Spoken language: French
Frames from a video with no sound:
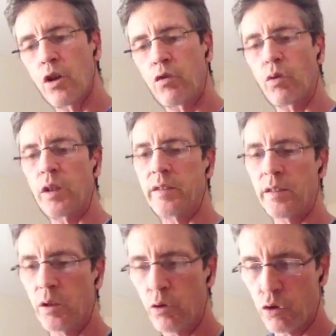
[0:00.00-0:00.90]
Sur
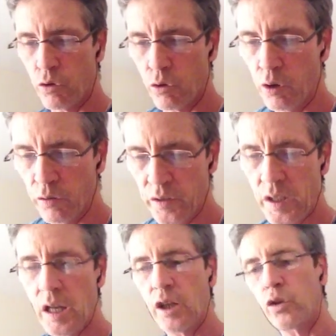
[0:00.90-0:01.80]
les éloges que
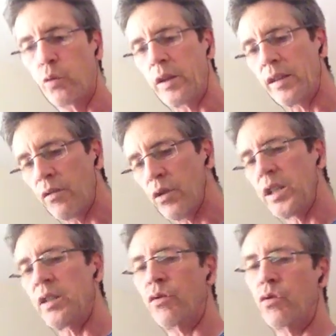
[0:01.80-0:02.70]
l'envie doit avouer
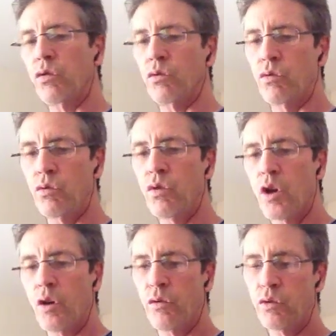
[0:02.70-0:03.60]
qui vous sont dus,
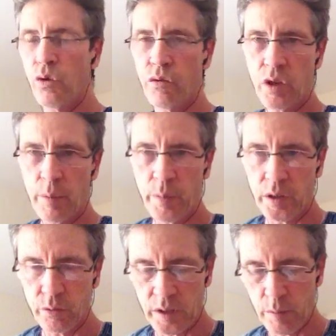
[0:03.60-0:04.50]
vous ne voulez pas
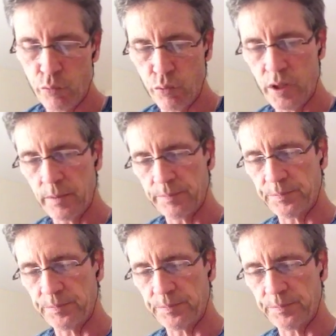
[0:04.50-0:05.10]
qu'on appuie.